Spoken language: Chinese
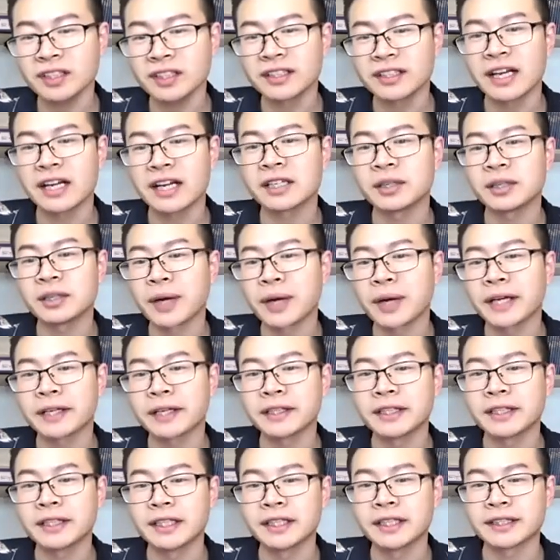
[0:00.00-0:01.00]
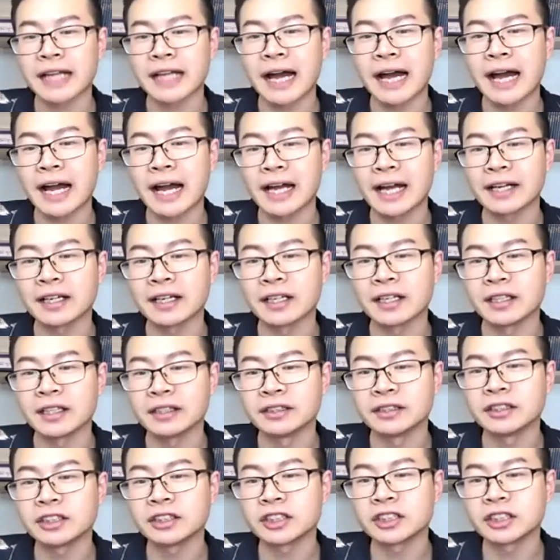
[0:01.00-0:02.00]
那另外。他还
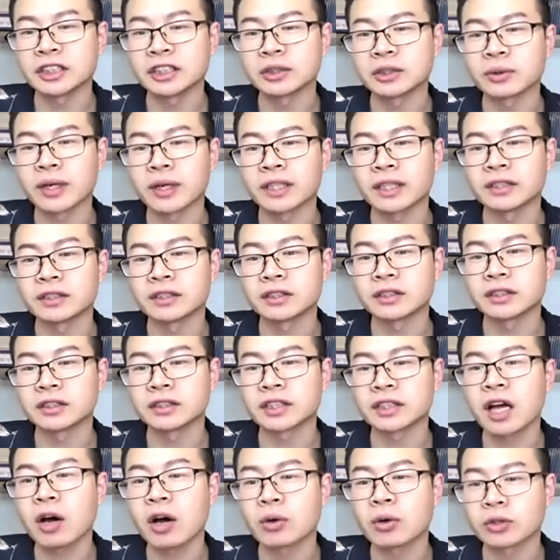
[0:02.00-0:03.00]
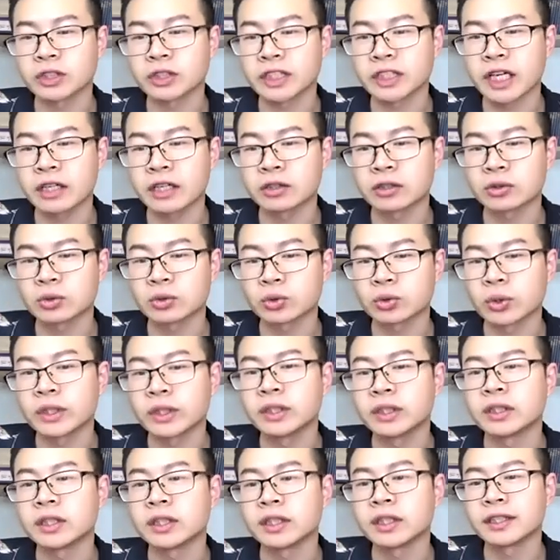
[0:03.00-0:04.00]
很喜欢吃稻香
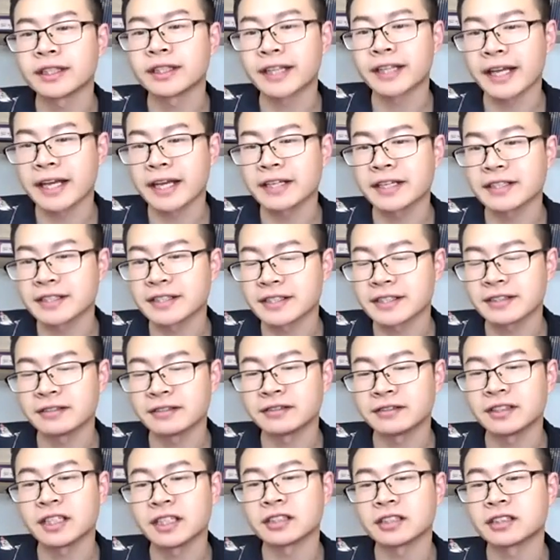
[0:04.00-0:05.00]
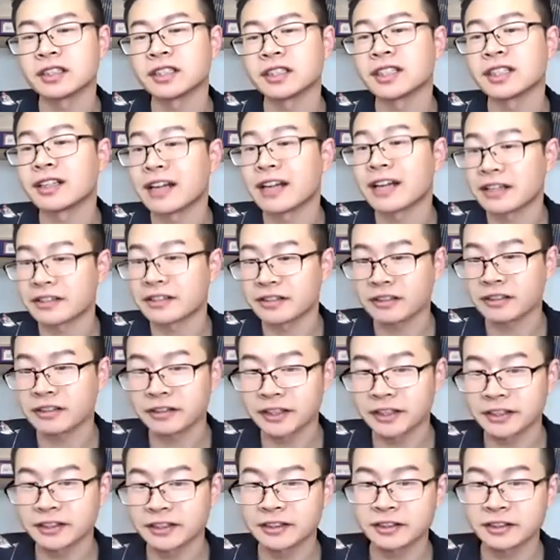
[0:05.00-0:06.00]
村的点心，也是一个 l e s t a u r
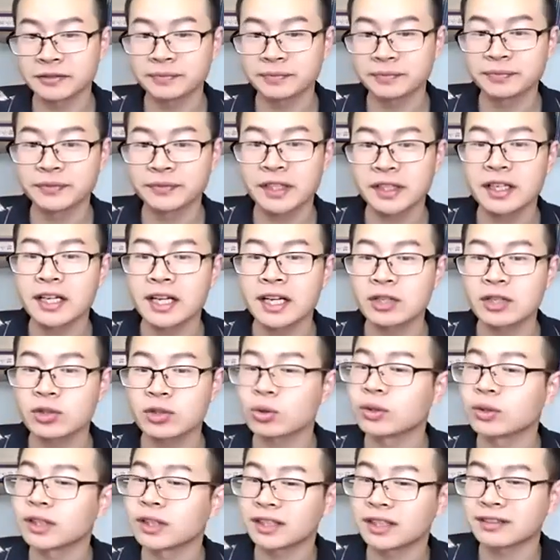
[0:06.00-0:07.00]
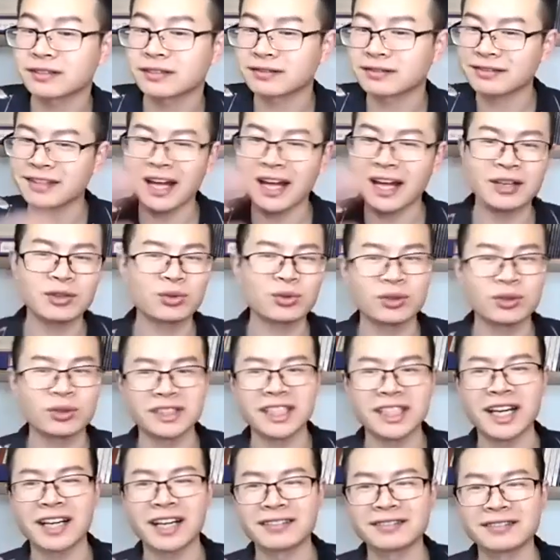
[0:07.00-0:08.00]
a n 那作为一个大作
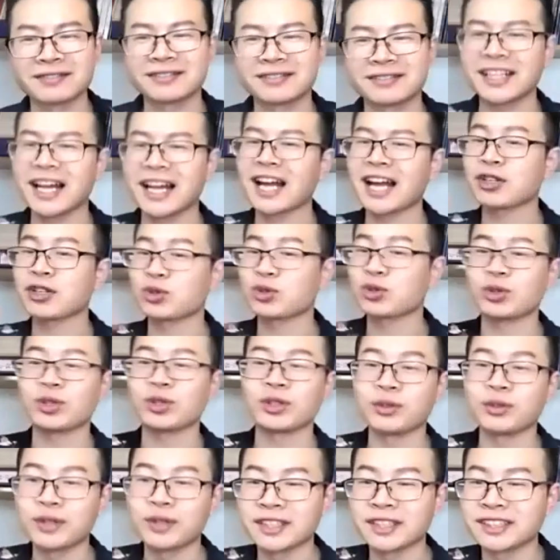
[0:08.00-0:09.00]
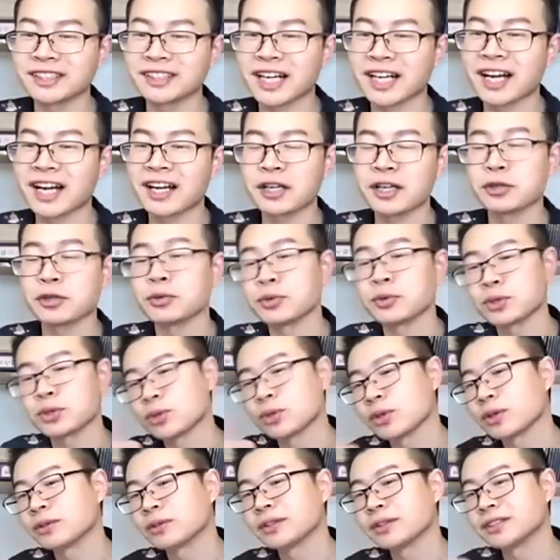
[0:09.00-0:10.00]
家、大学问家，很有
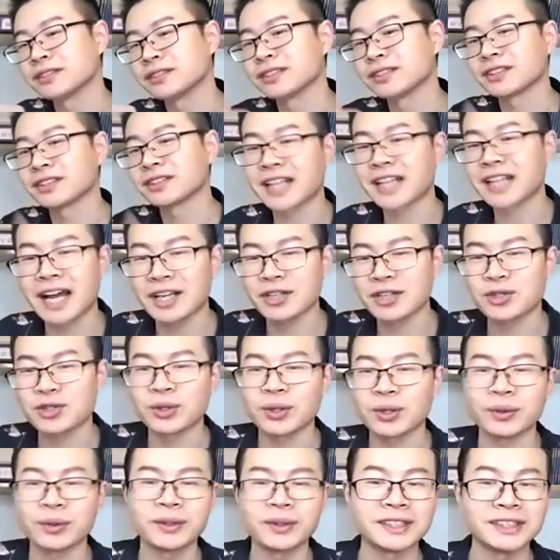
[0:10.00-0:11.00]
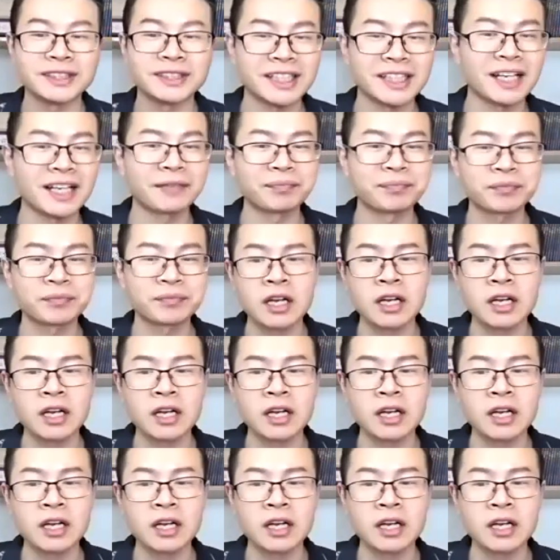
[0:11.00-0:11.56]
学问，大学问家